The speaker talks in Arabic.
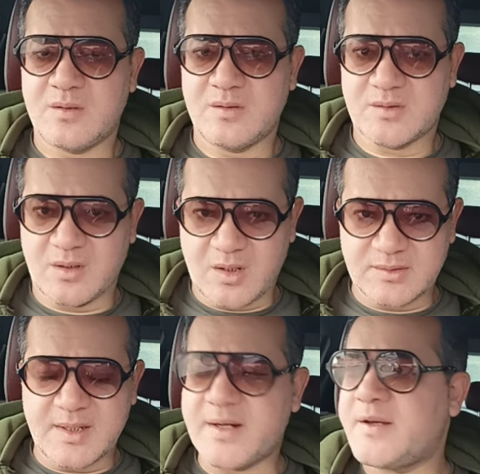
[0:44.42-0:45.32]
طلقات
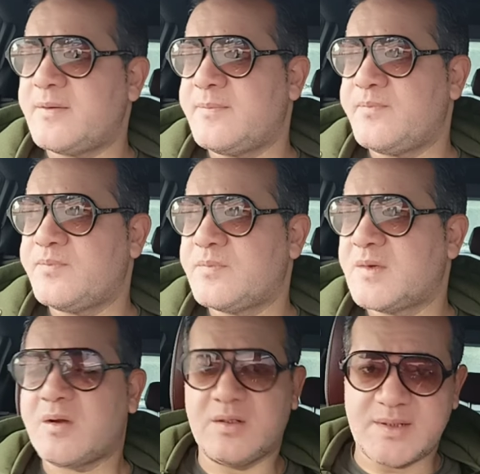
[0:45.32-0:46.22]
ناريه
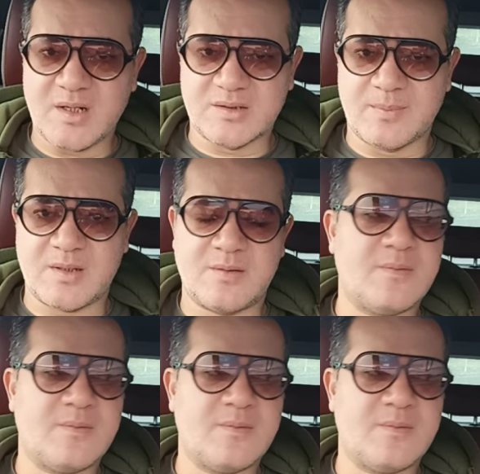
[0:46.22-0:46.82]
قاتله طبعا